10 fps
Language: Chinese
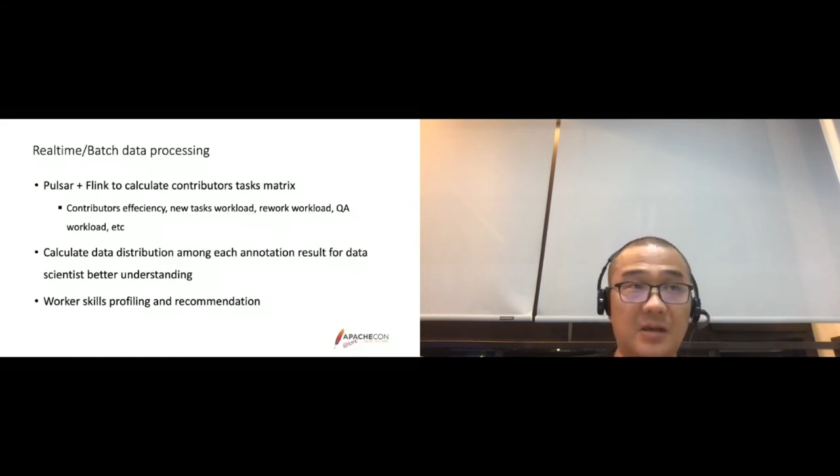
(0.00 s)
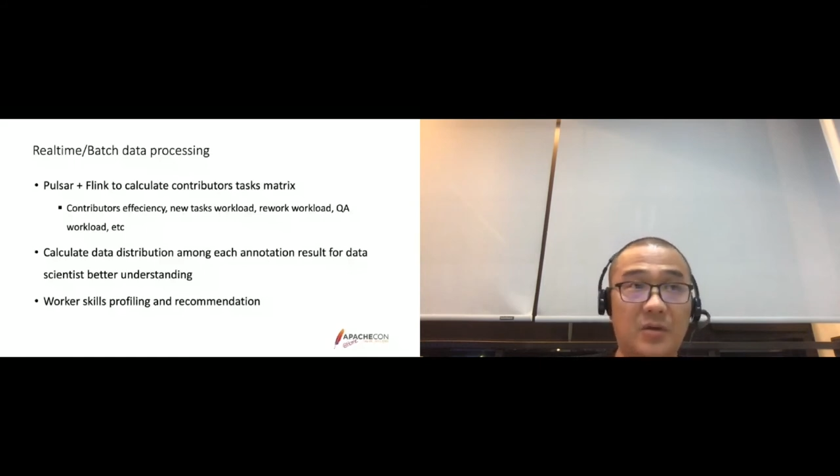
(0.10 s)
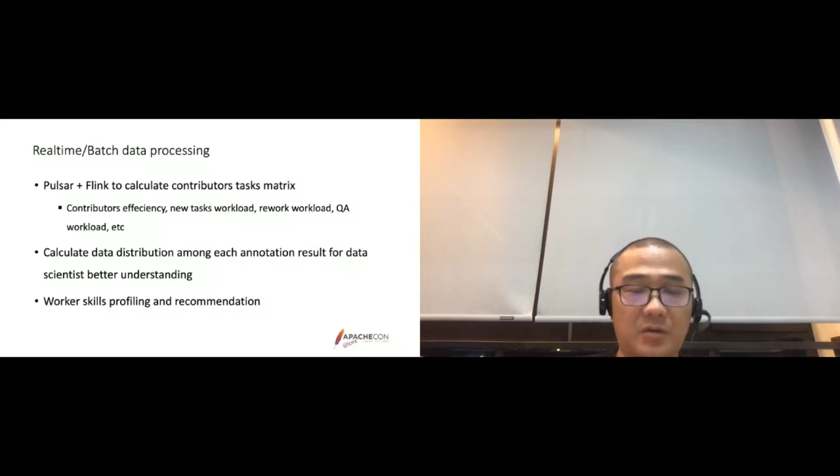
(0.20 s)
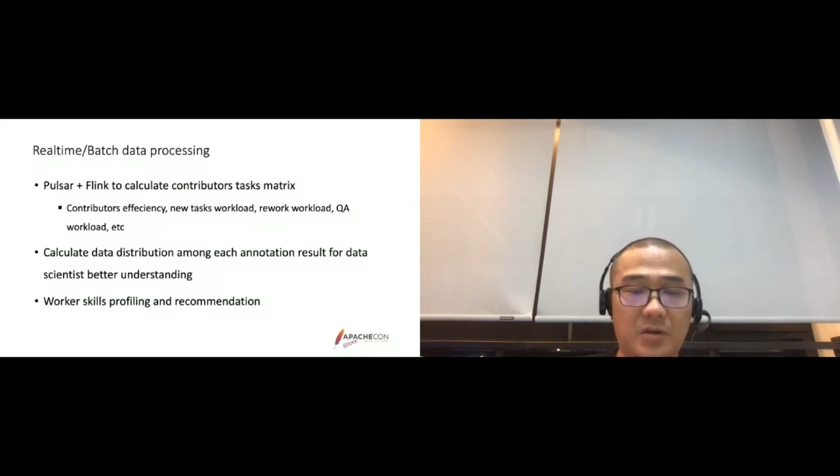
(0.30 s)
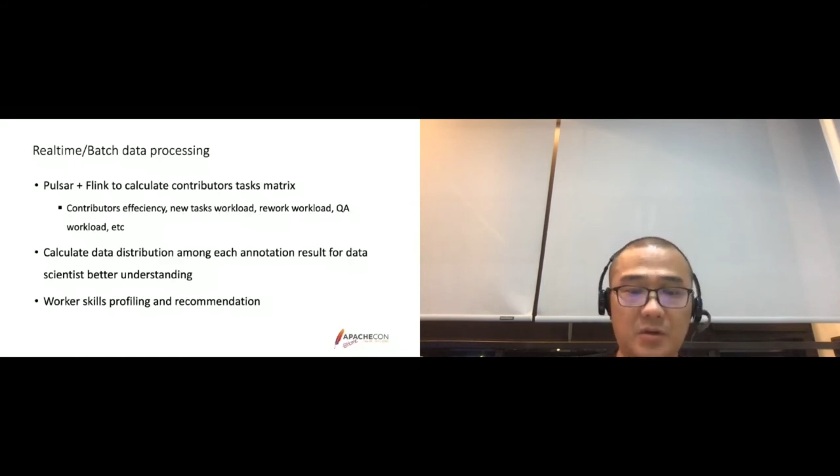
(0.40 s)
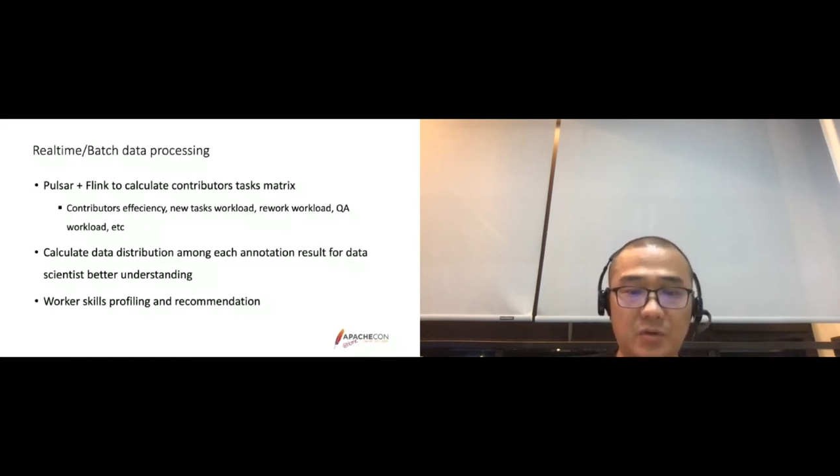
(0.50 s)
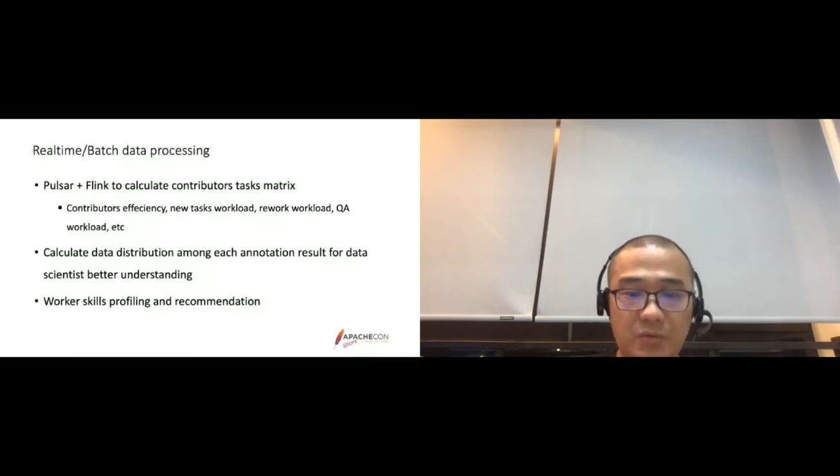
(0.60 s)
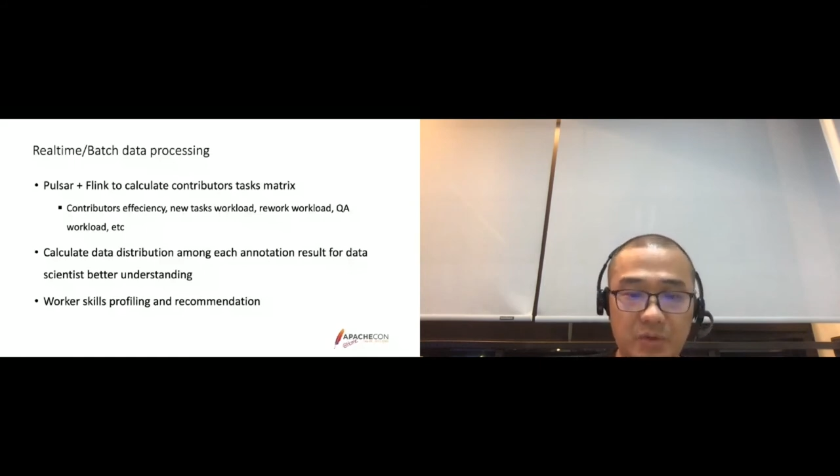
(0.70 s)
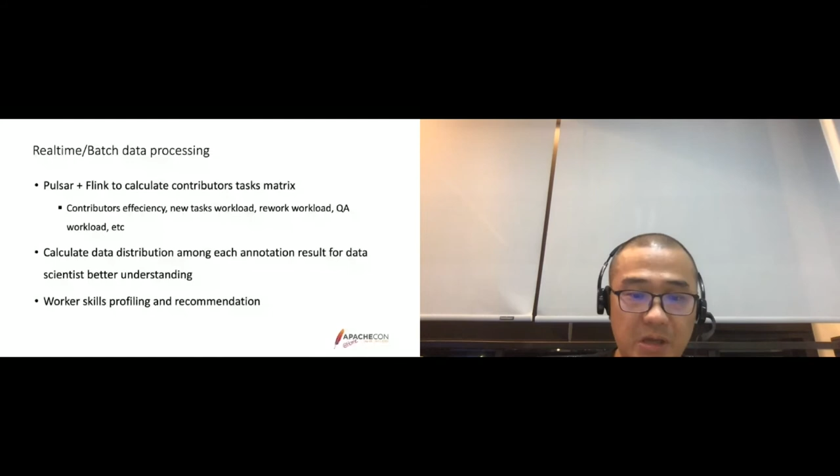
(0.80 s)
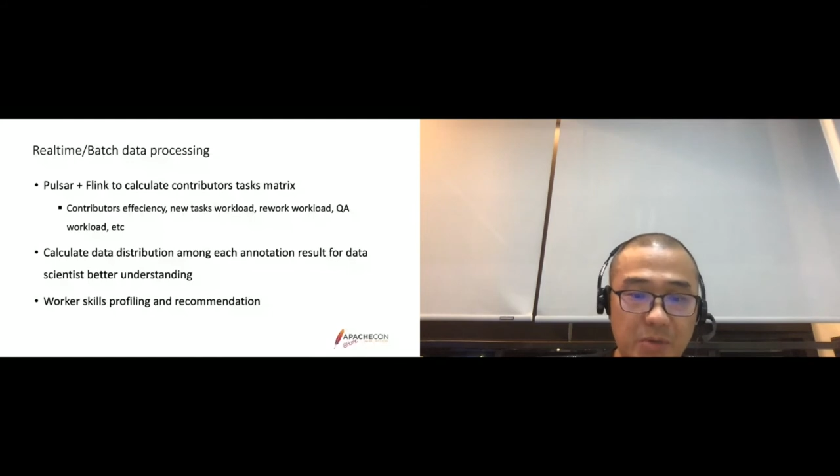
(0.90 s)
或者录
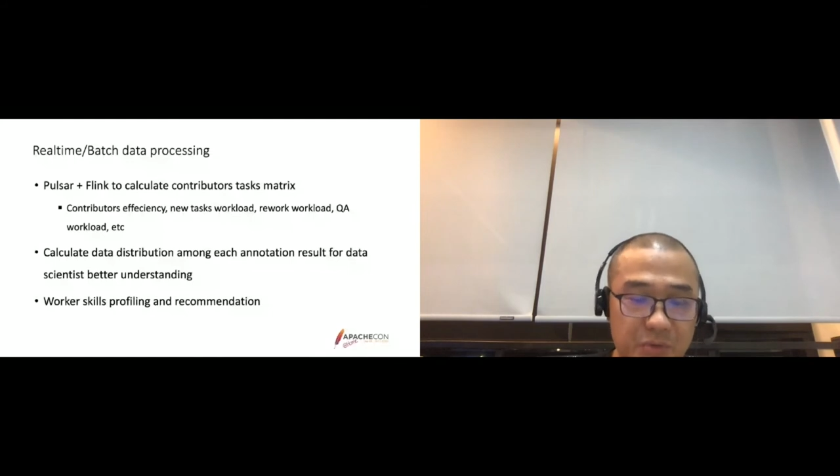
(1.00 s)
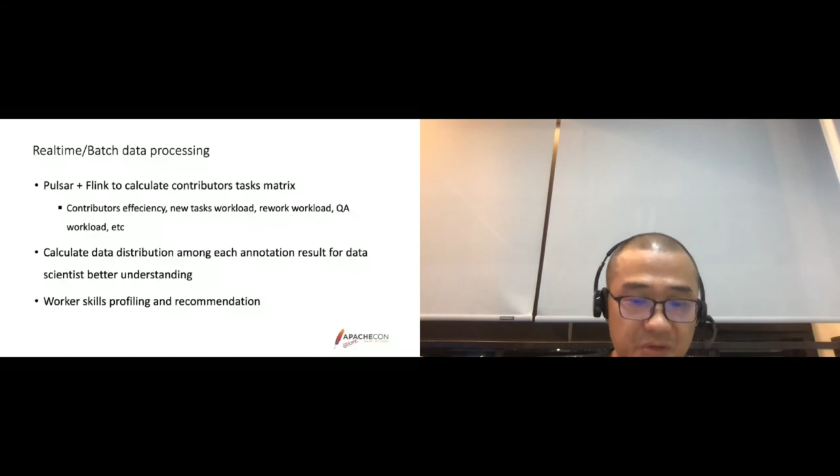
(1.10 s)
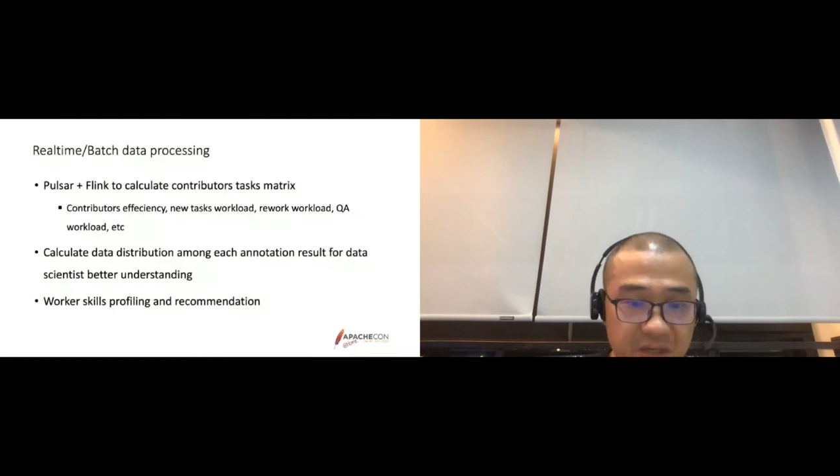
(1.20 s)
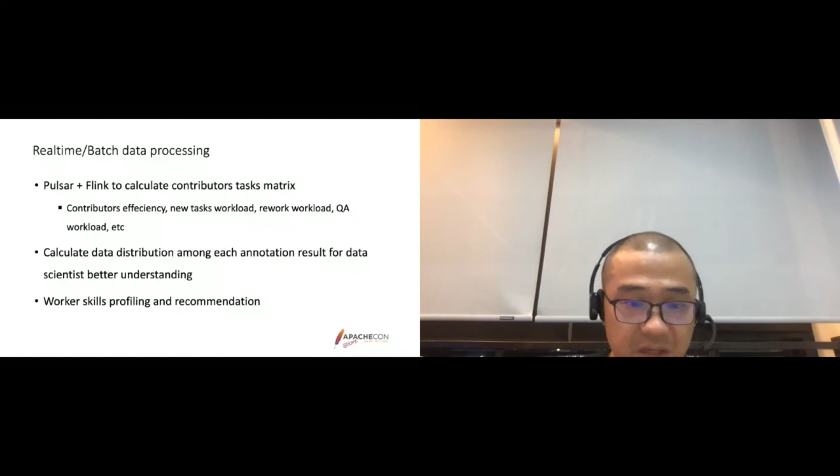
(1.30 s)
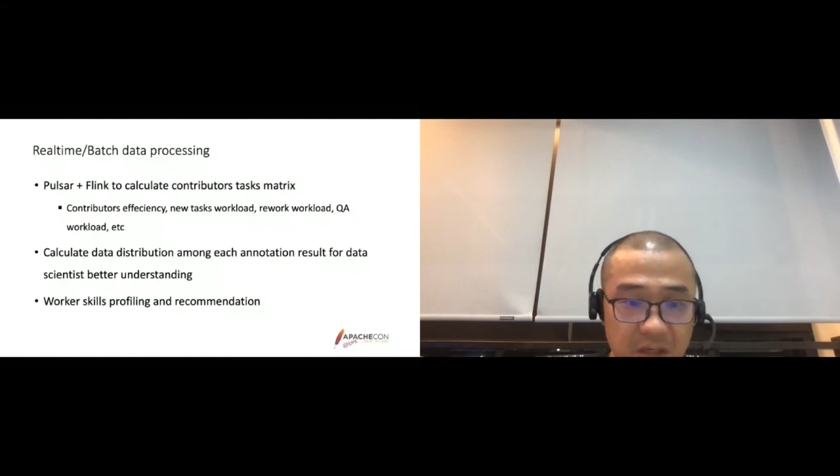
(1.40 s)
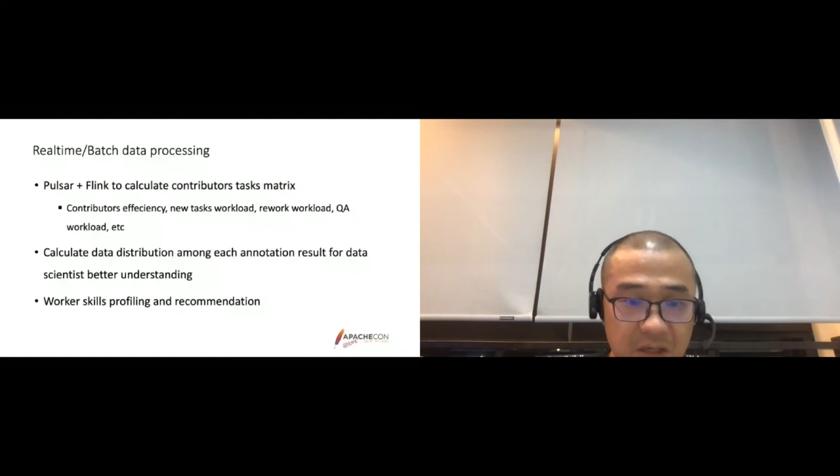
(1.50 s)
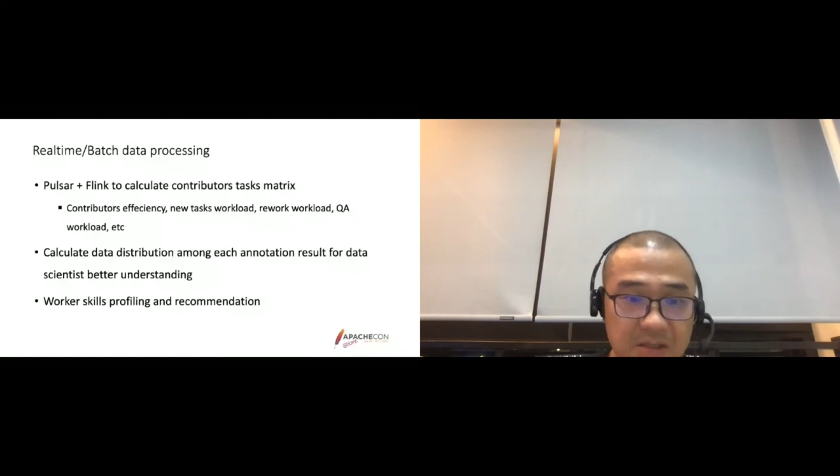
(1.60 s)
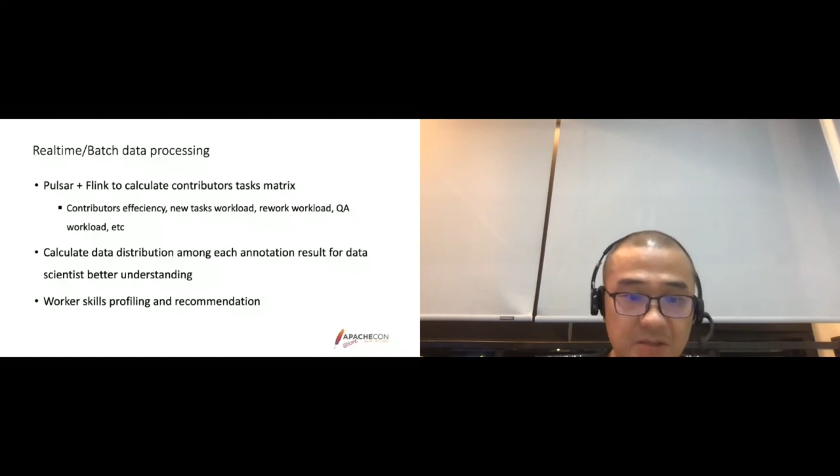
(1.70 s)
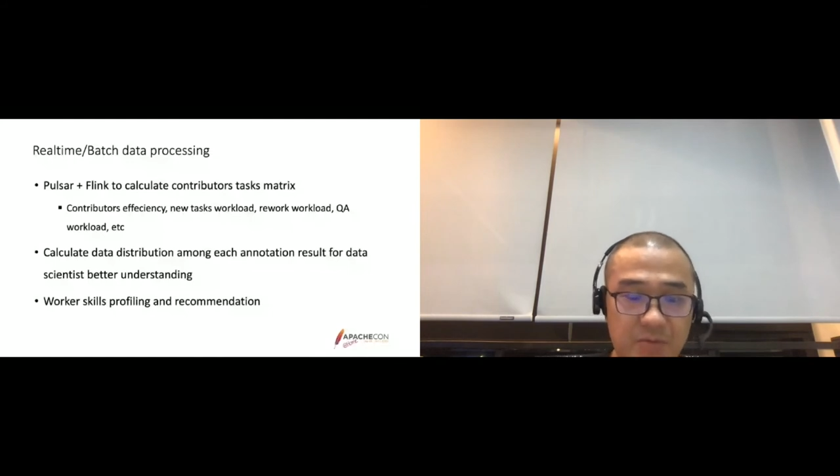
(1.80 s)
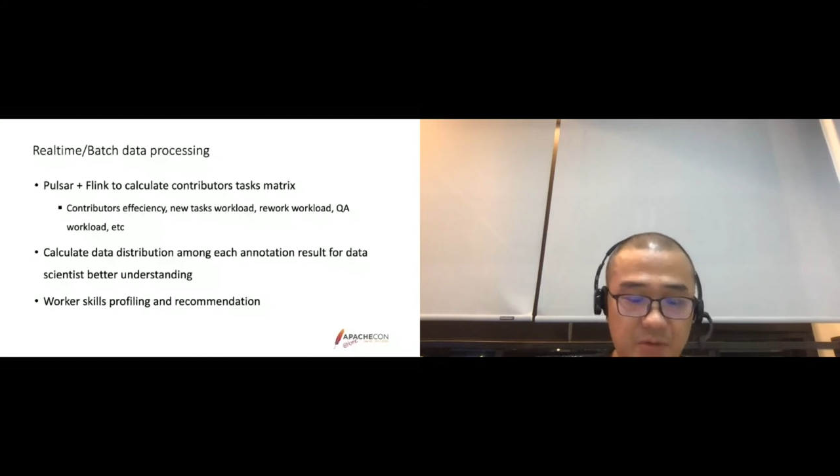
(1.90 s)
一段语音啊
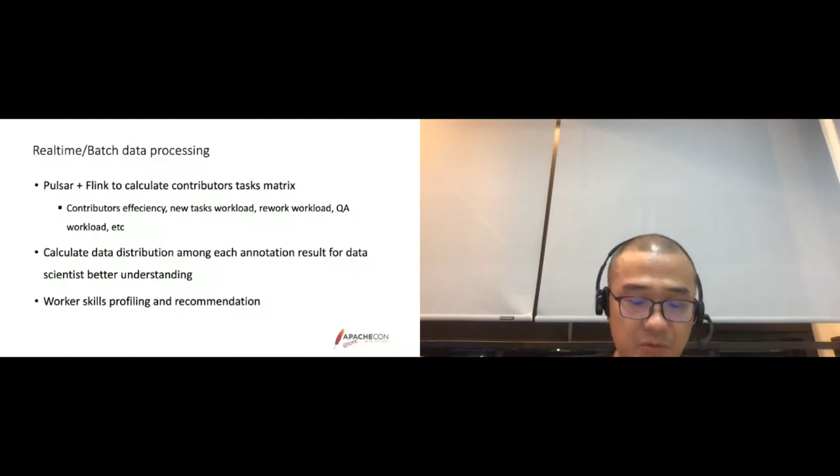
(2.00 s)
这种东西，